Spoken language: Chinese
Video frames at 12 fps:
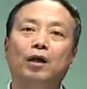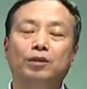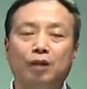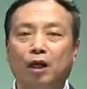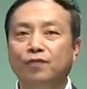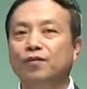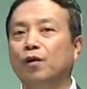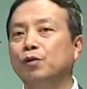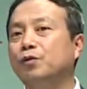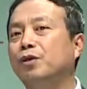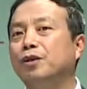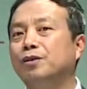能否
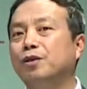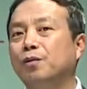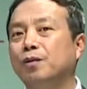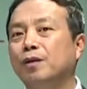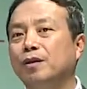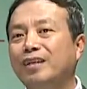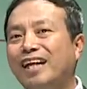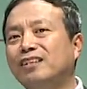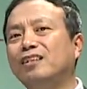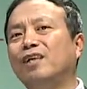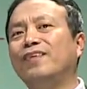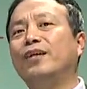确认收入？大家
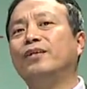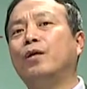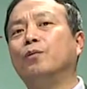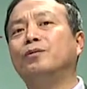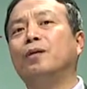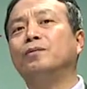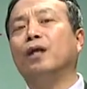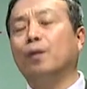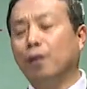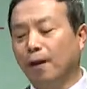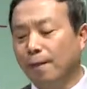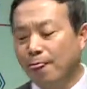知道违约加工，我们前面讲
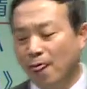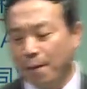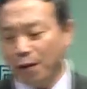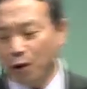过了。比